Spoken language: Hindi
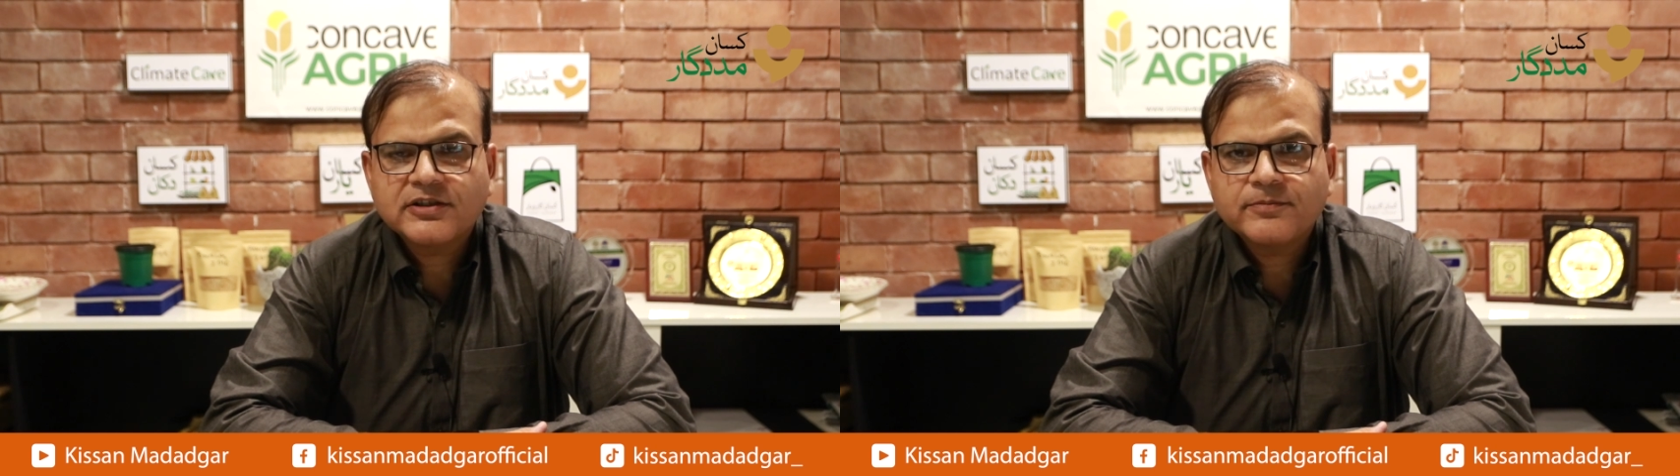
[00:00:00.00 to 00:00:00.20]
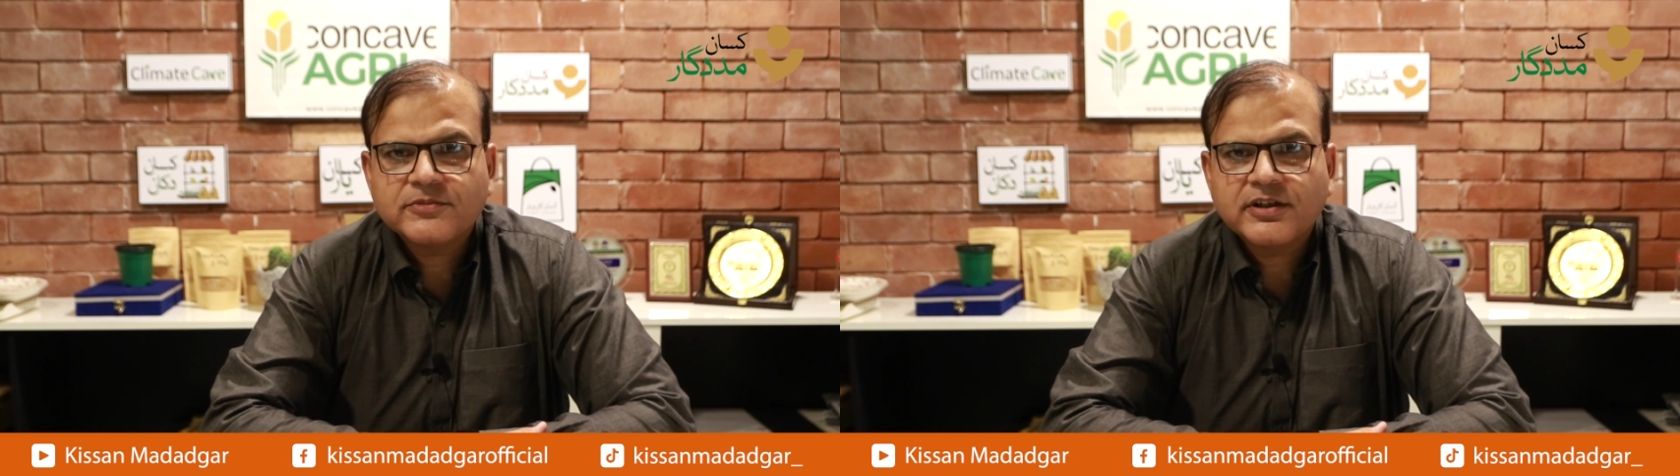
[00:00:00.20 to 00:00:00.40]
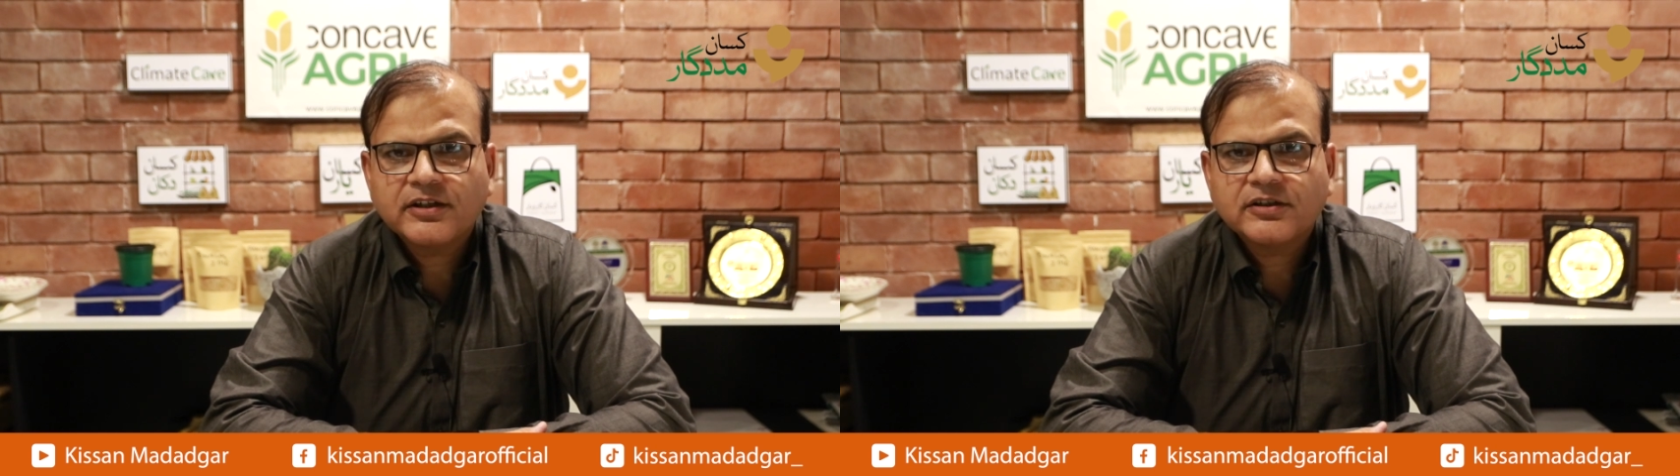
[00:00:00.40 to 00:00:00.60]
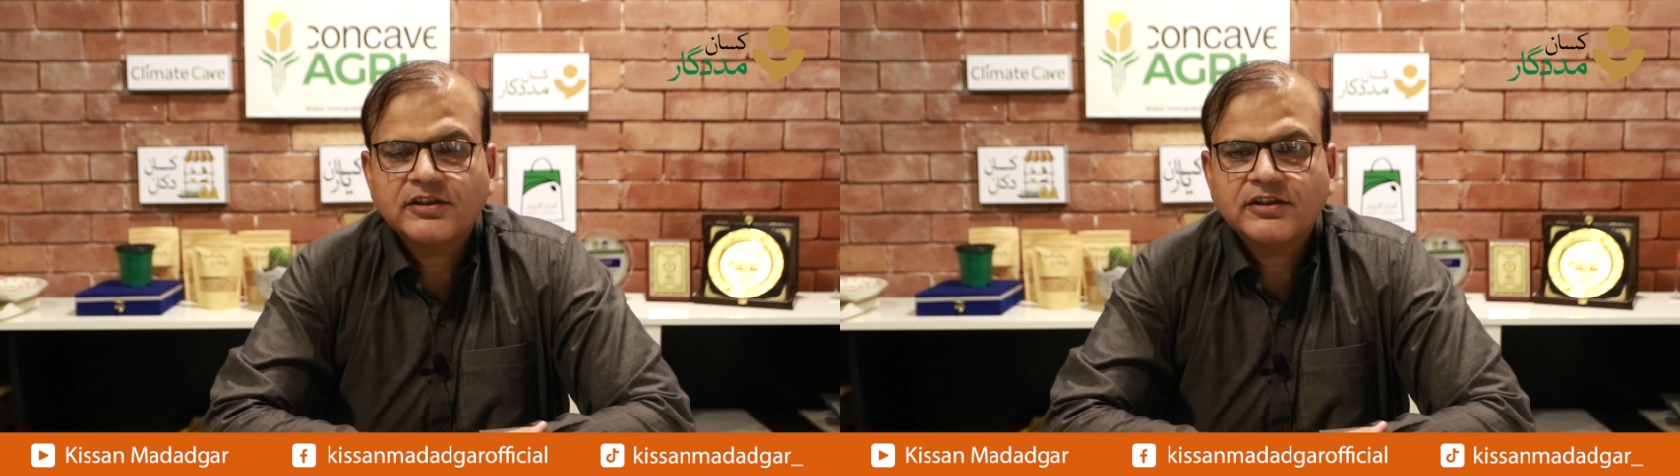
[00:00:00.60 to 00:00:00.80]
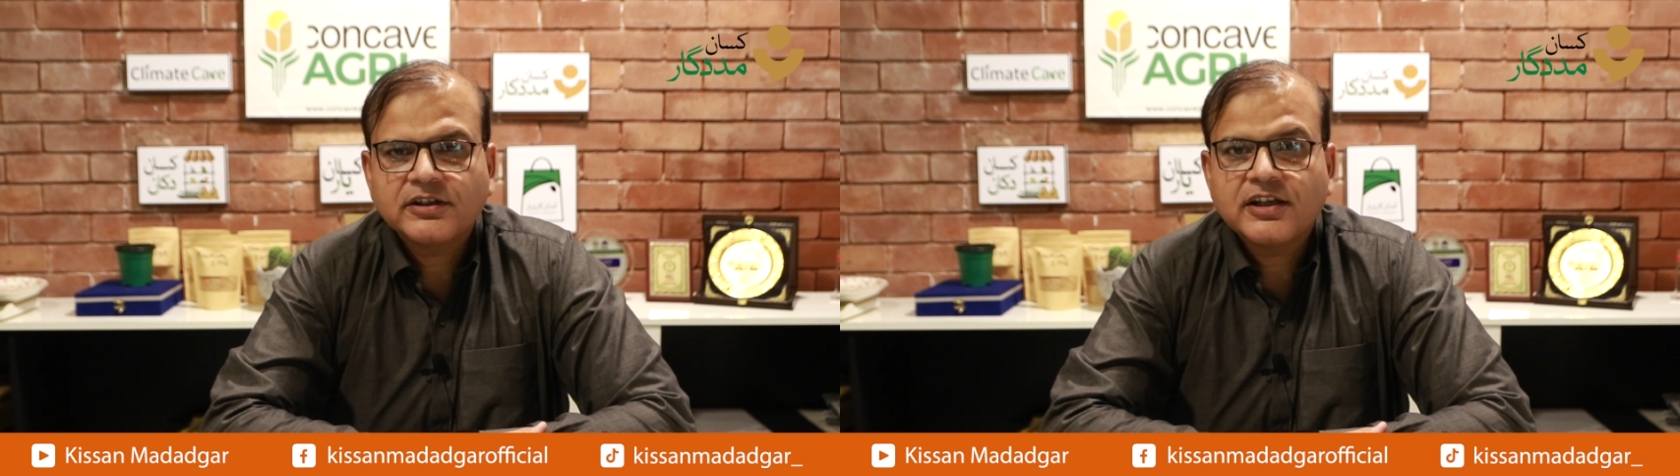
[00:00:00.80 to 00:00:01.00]
सब्जेक्ट
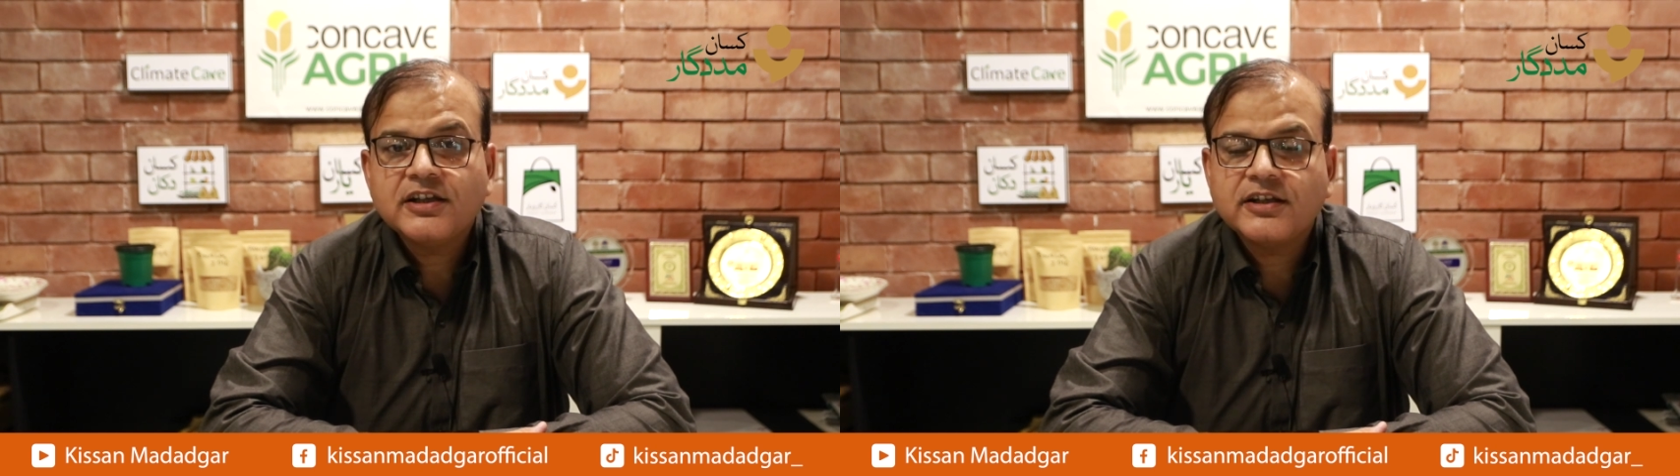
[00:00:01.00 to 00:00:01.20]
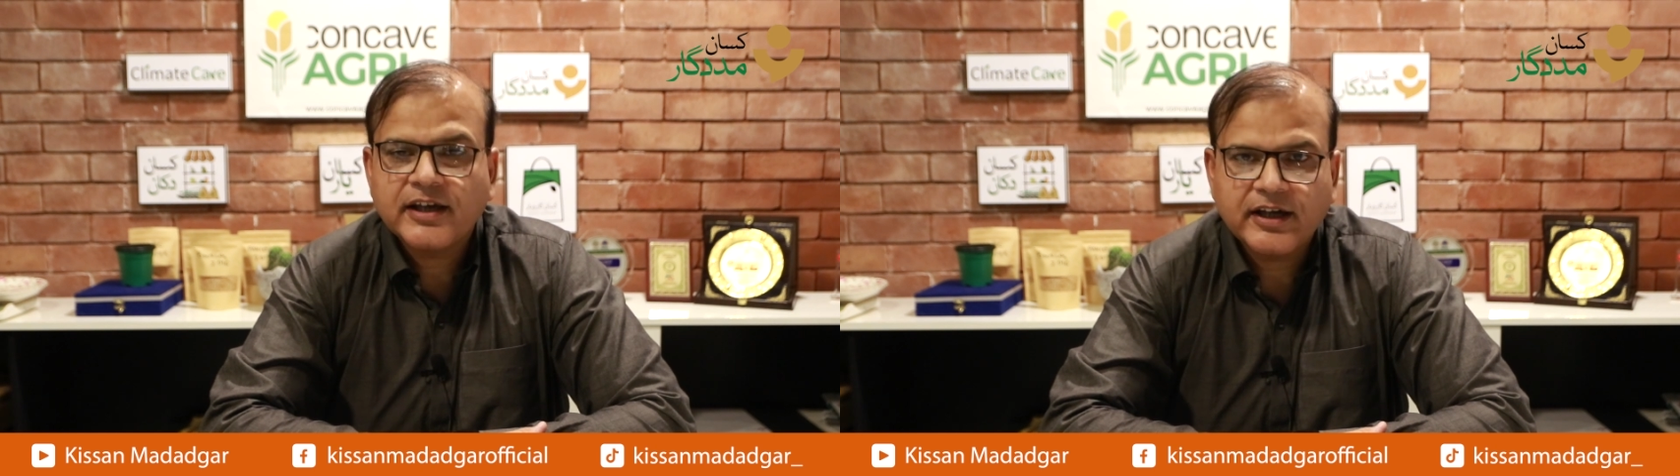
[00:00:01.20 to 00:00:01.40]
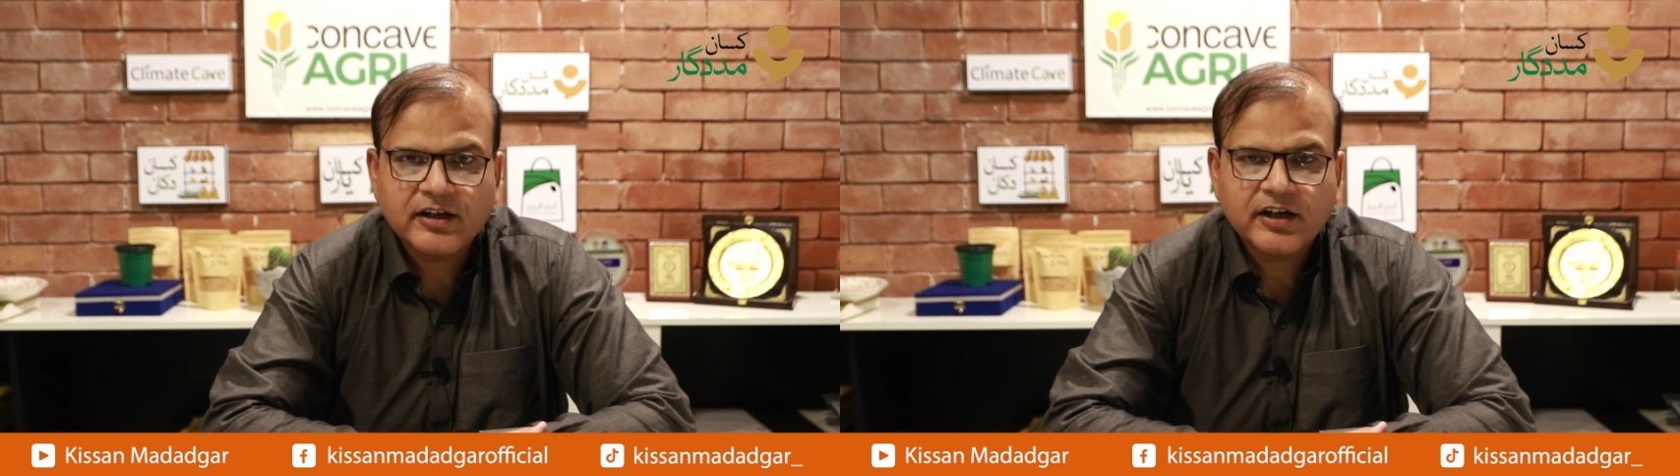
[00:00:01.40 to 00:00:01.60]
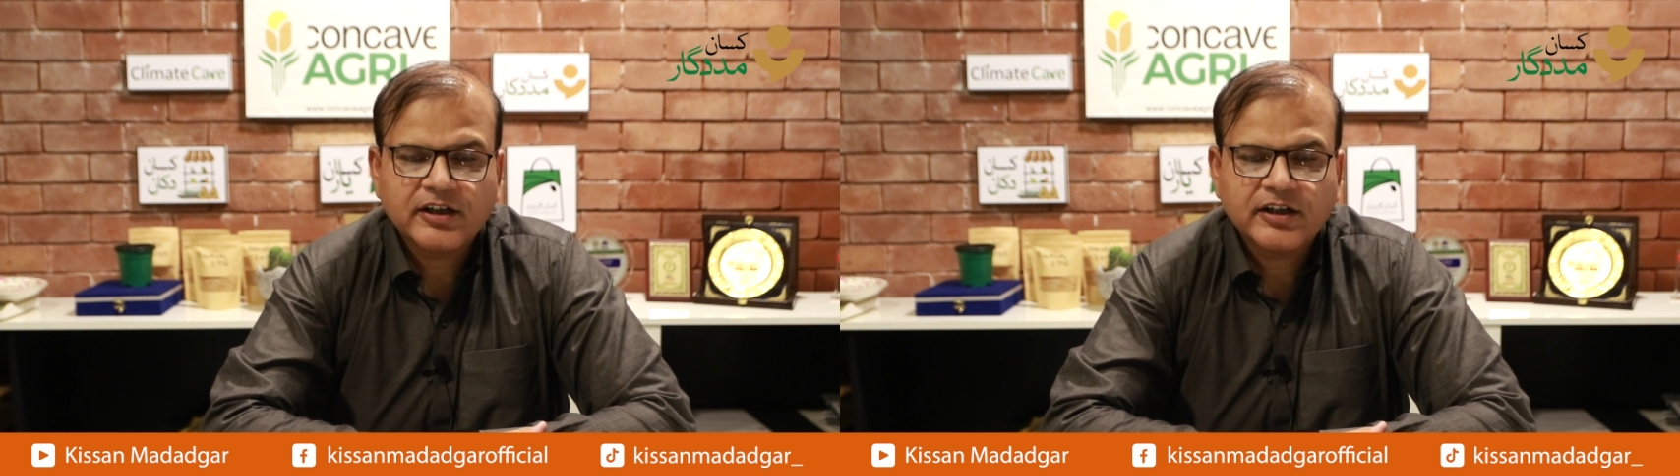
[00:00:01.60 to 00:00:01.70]
नहीं है